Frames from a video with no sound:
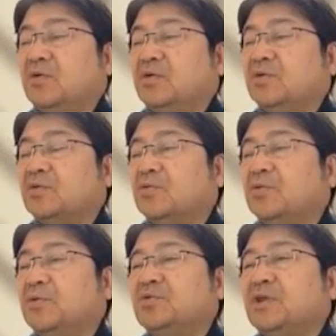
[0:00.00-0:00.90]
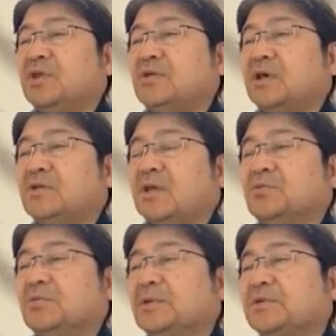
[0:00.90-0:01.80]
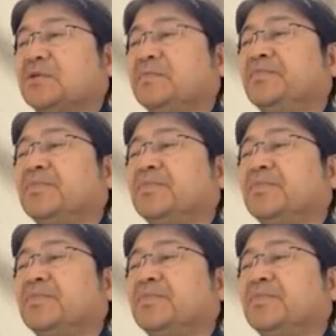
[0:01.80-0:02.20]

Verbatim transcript: よく覚えておいていただきたいと思います。